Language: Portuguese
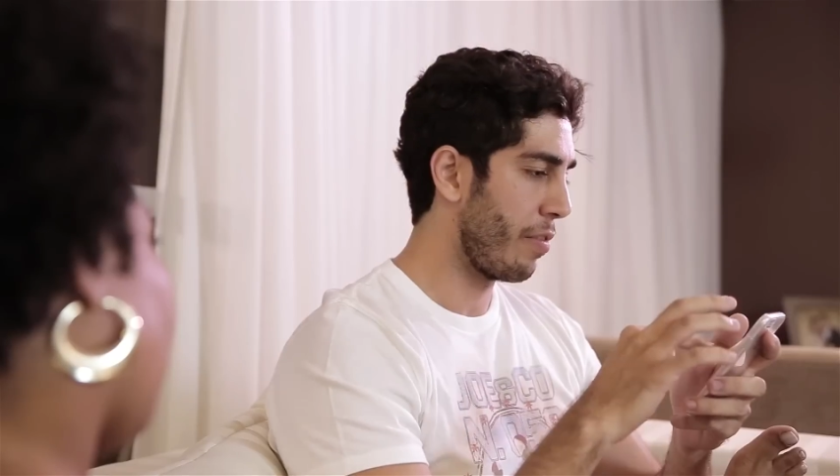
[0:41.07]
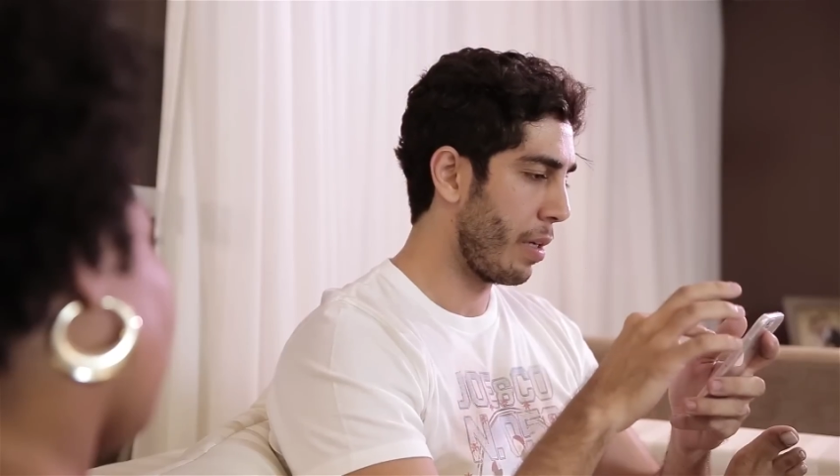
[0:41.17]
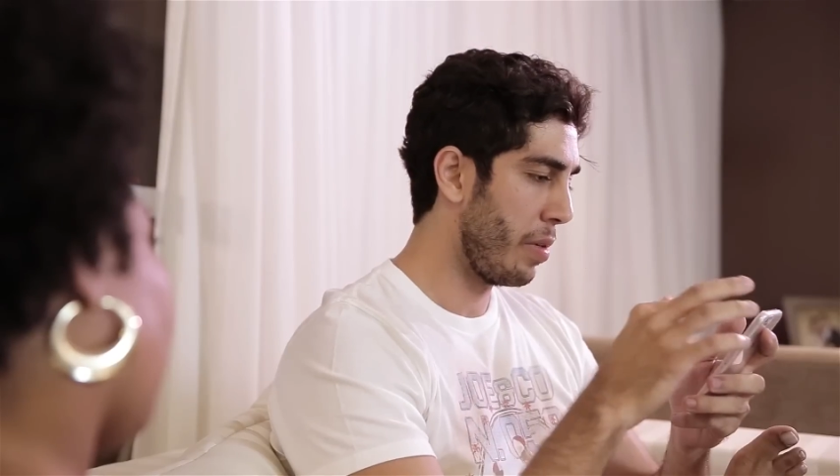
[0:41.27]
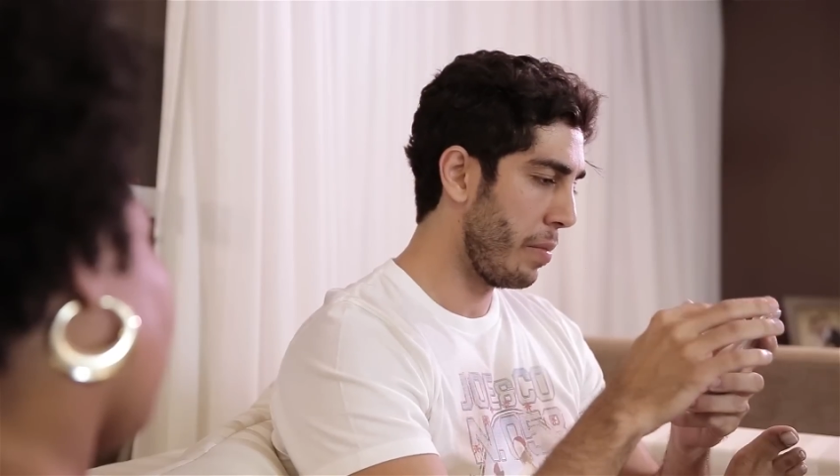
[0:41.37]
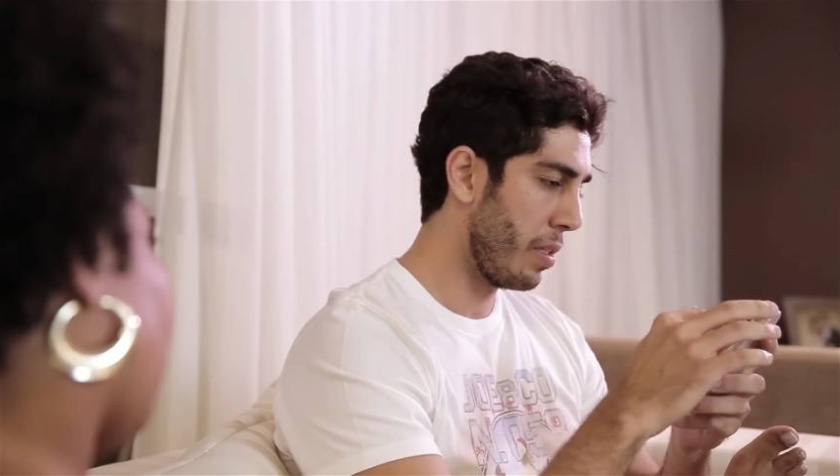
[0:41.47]
para
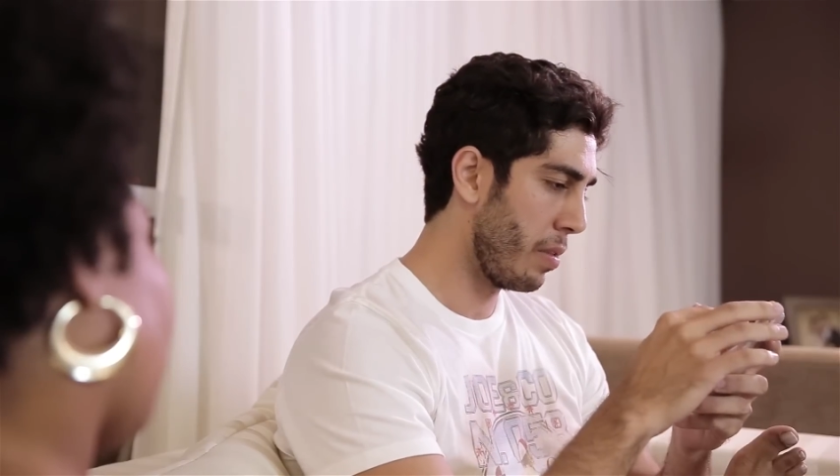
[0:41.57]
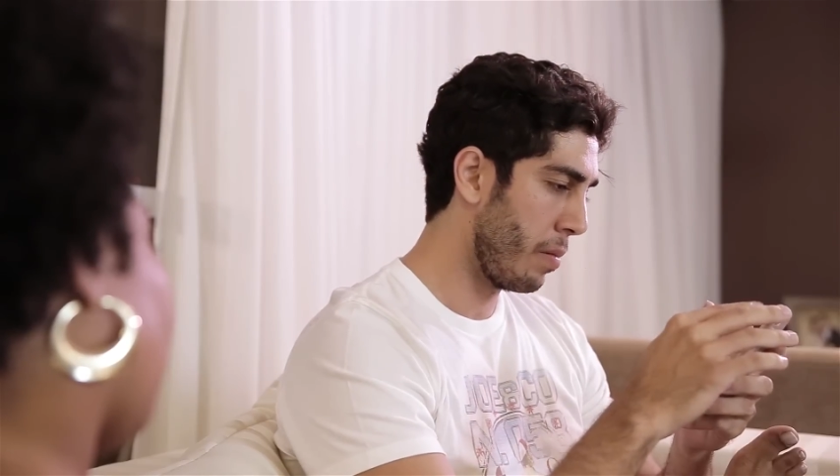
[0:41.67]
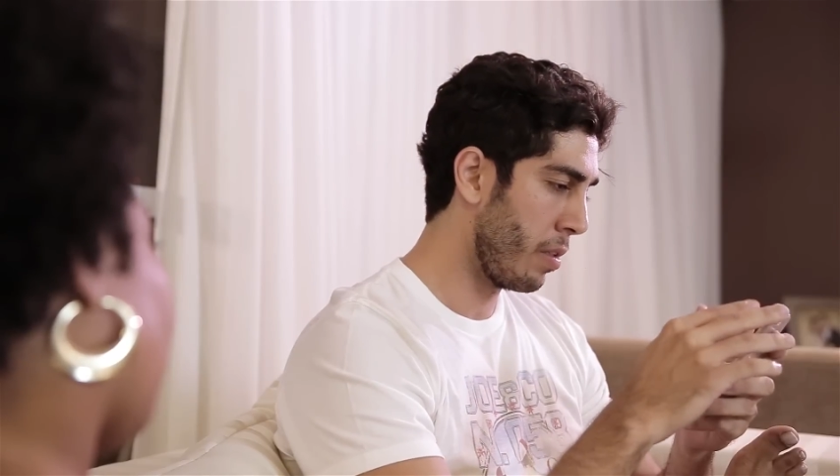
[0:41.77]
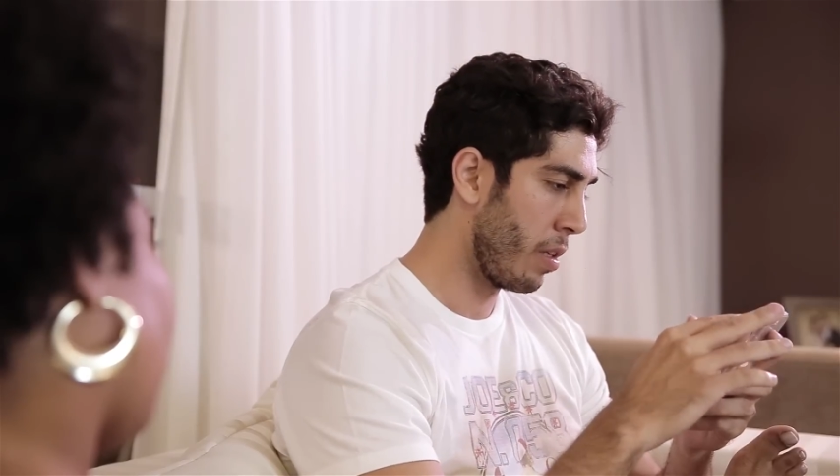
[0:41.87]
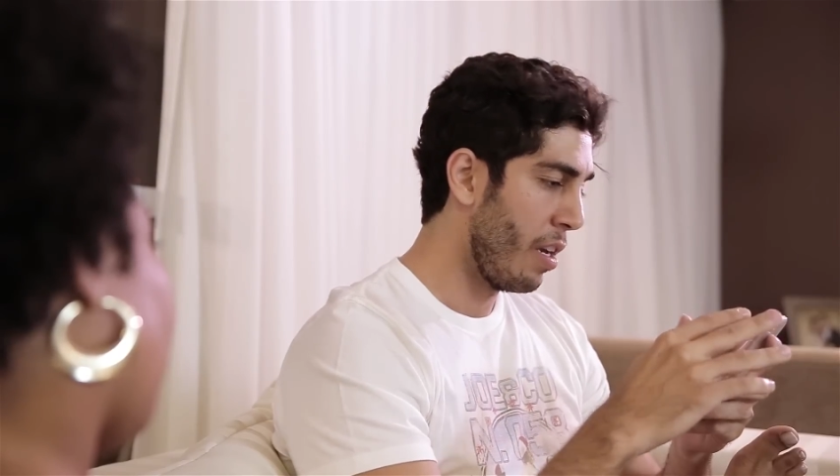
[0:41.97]
ficar bem mais.
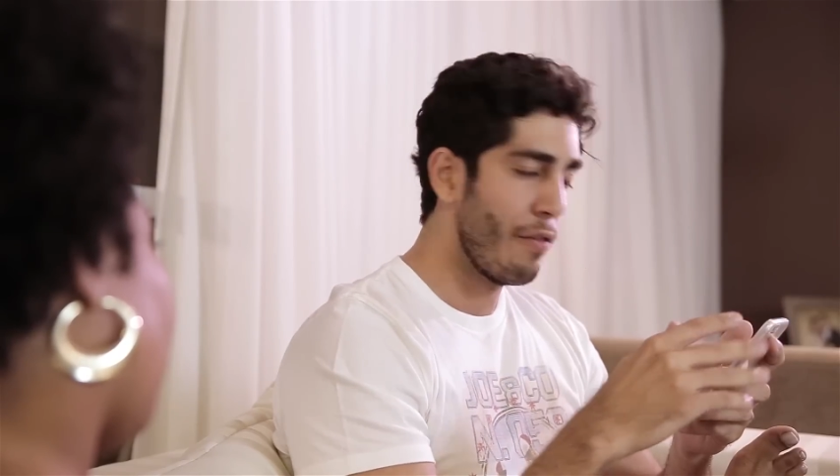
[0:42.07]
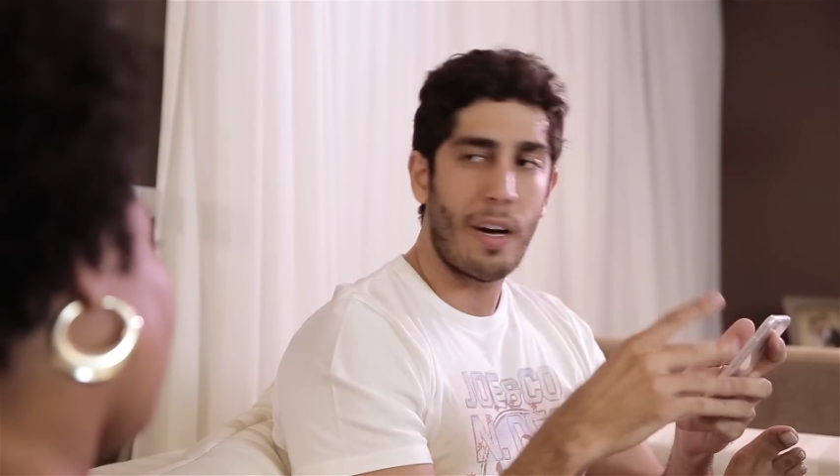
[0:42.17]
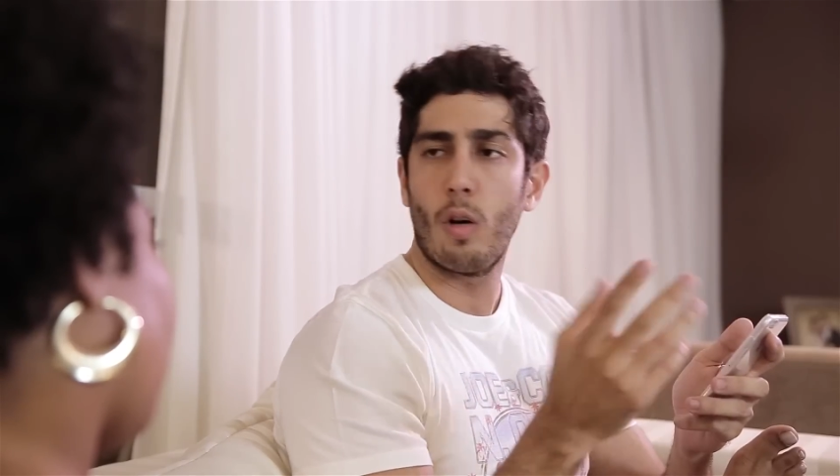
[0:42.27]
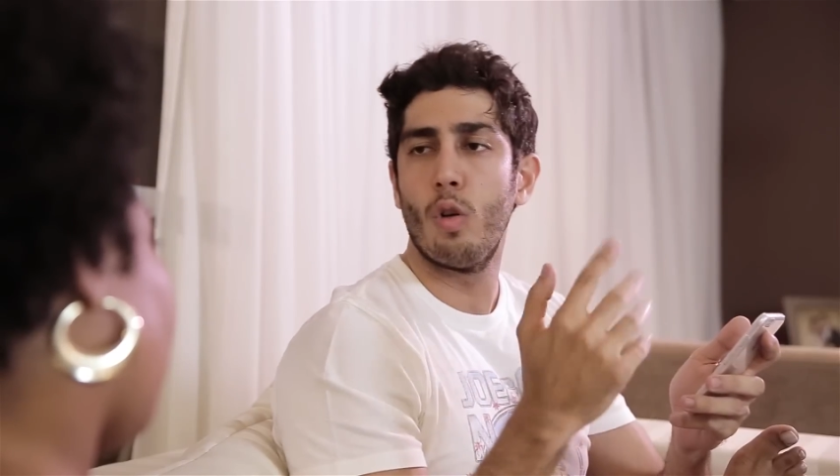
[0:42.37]
Fala um